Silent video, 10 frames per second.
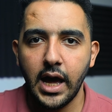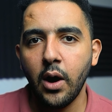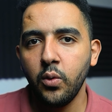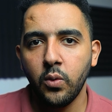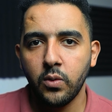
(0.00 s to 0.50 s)

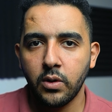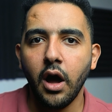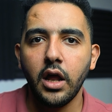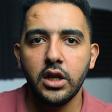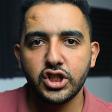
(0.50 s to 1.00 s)
او
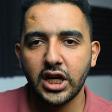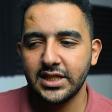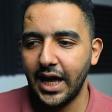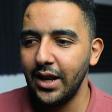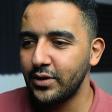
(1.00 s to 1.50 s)
راح
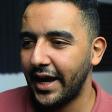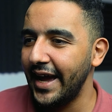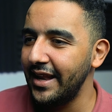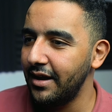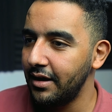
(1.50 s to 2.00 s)
لشخص قال له
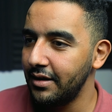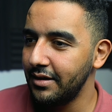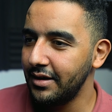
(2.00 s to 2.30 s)
تعالى